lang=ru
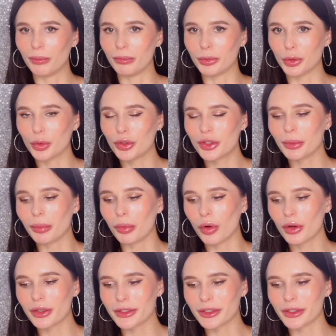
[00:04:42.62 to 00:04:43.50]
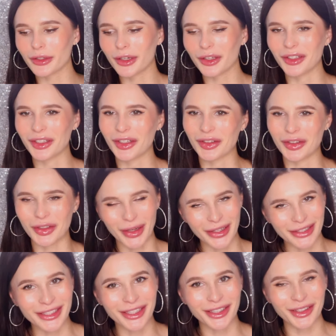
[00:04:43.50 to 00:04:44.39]
бьюти-боксе, а, на которое
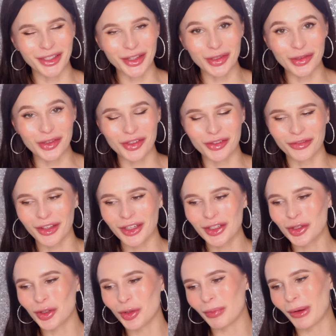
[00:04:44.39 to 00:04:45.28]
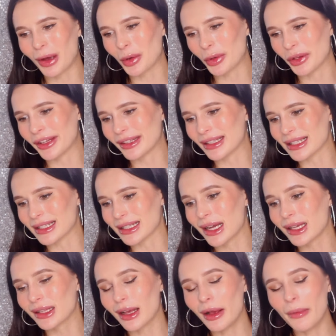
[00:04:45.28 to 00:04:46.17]
я делала тоже видео пару дней
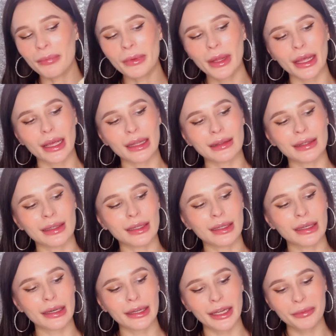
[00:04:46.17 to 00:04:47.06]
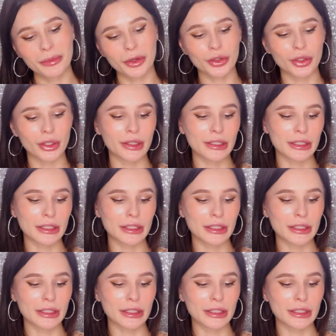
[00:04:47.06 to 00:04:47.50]
назад, это крем, который